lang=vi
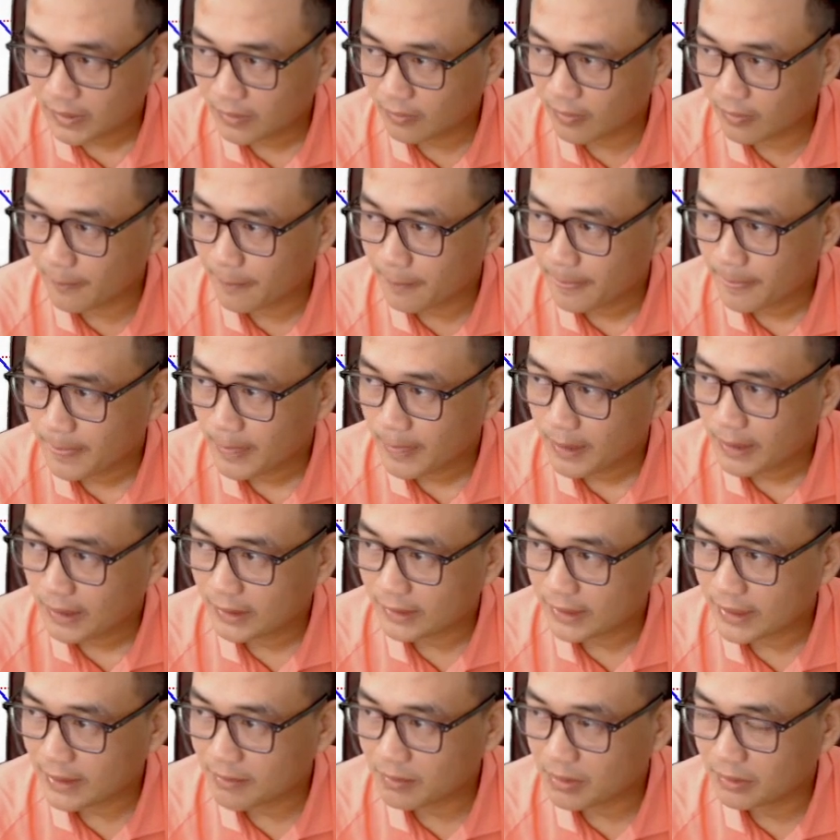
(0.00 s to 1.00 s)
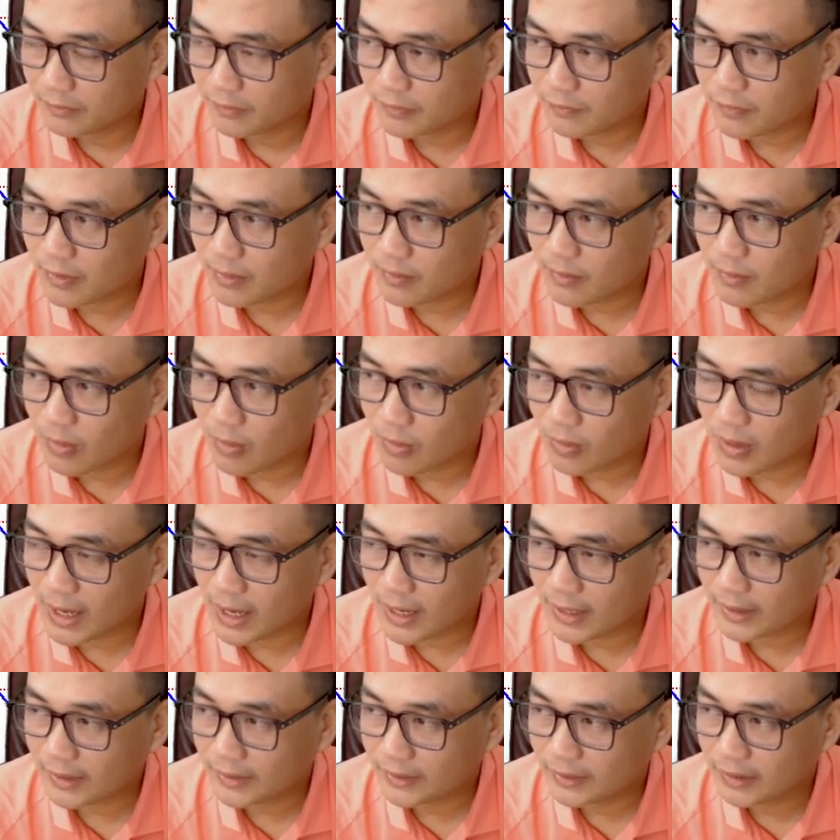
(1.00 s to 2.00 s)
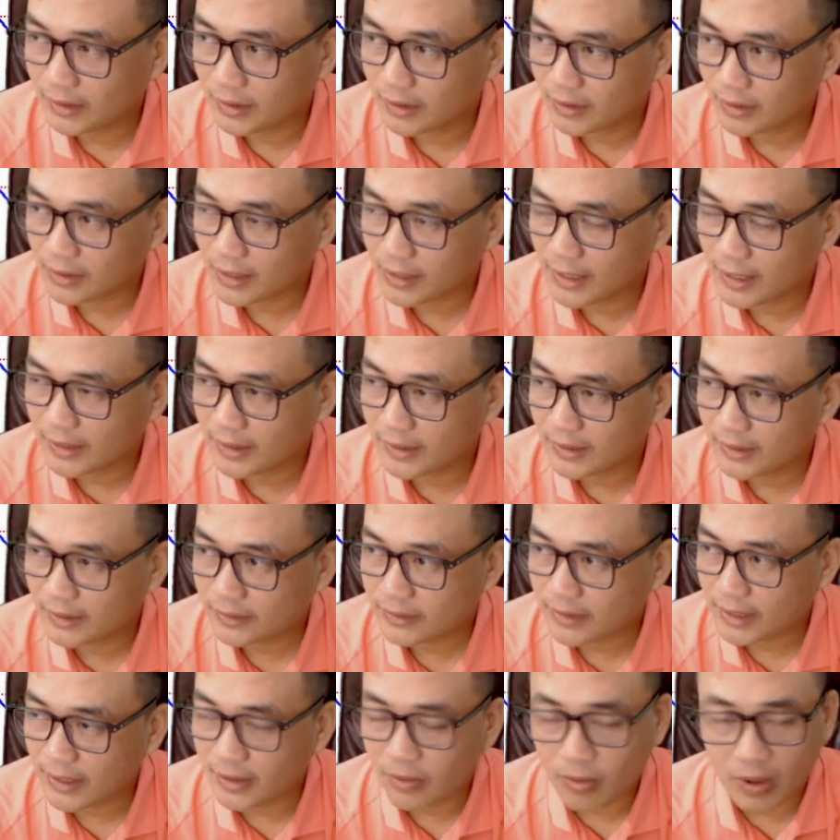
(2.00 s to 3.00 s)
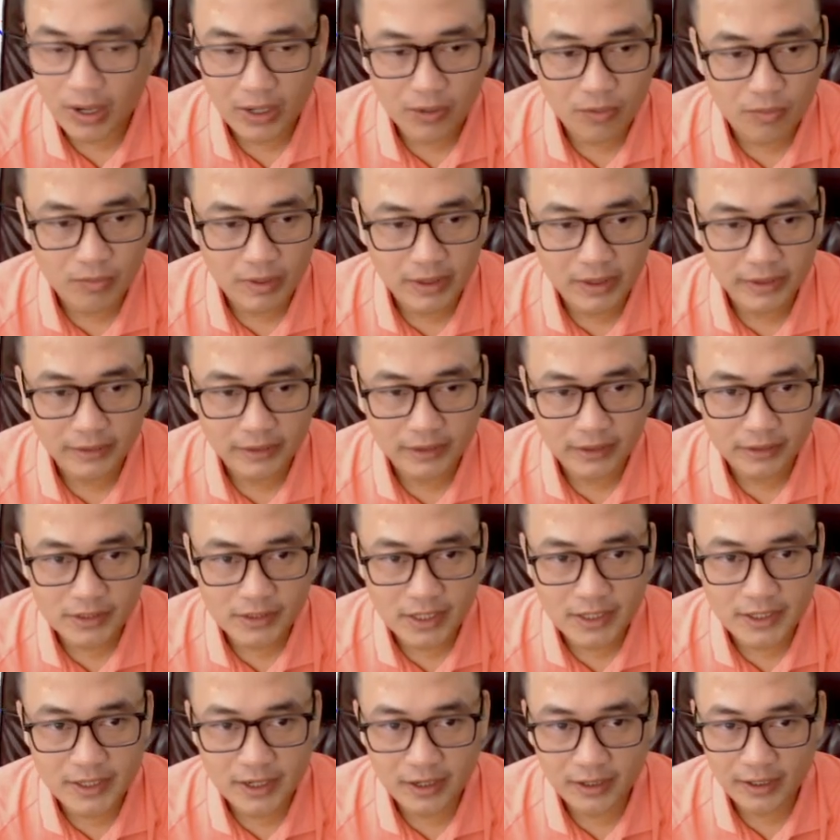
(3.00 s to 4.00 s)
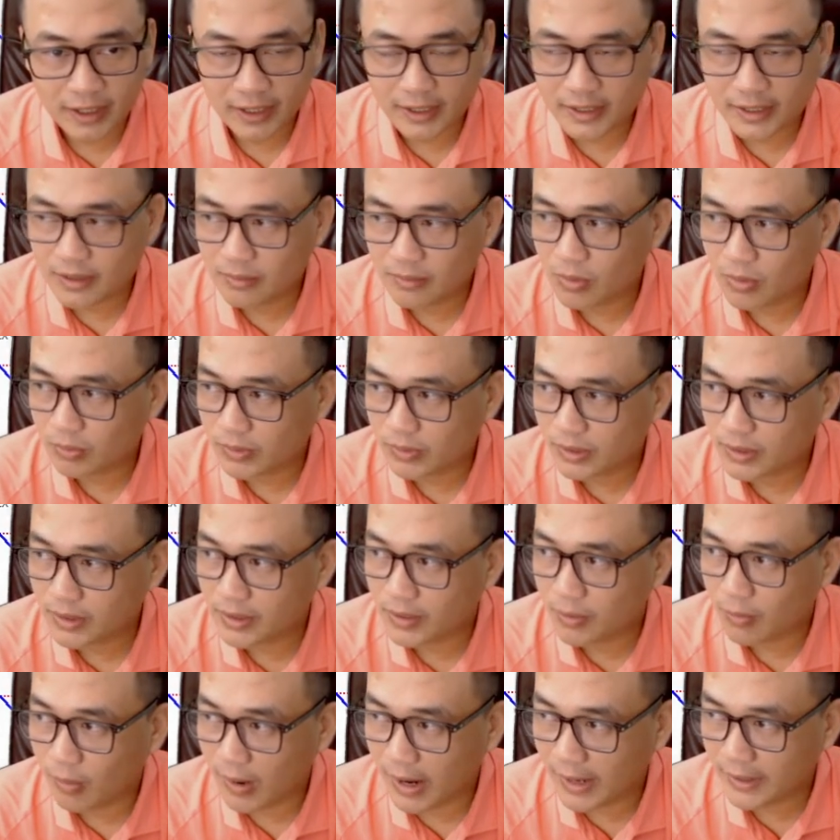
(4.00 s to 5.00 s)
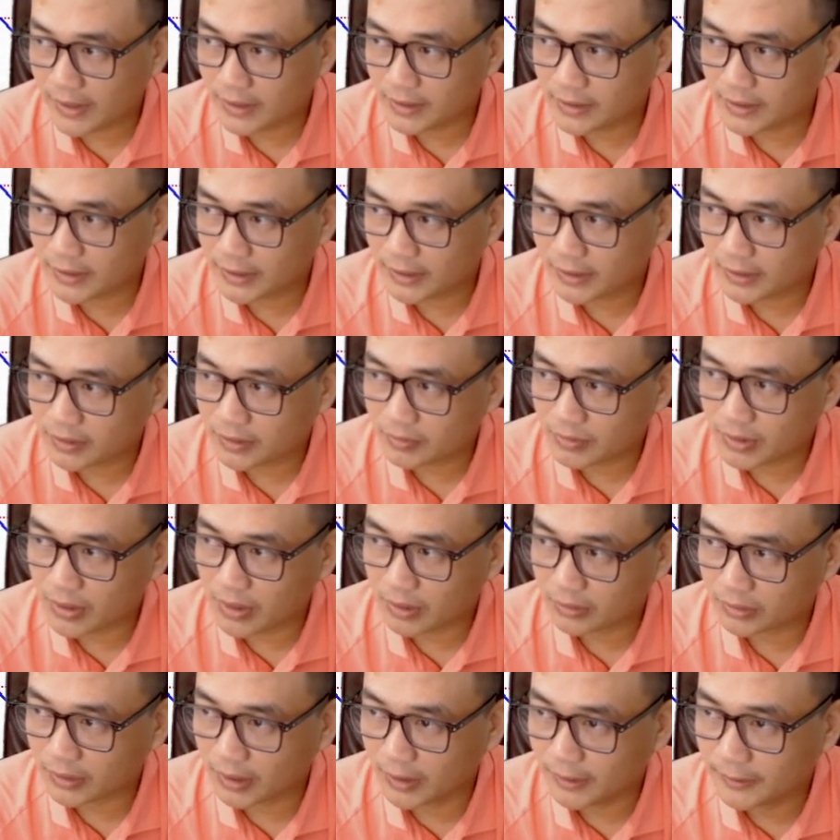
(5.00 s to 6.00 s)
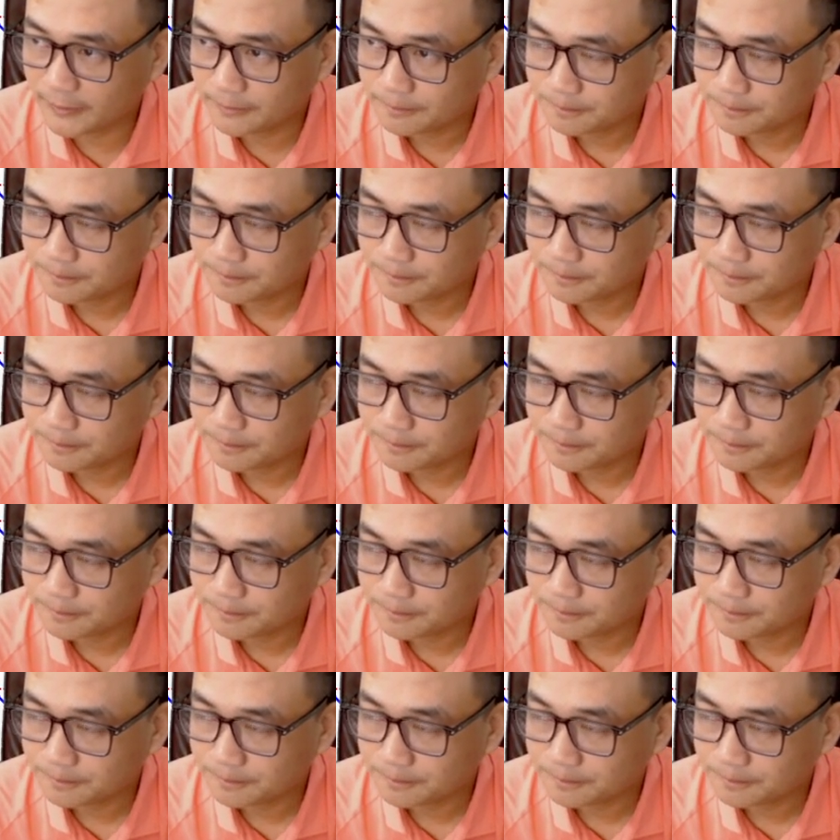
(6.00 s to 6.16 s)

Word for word: Đúng không? Thành ra mình phải phân bổ lại à, cái tài khoản của mình, xây dựng lại cái danh mục cho nó hiệu quả nha anh chị trong giai đoạn tới.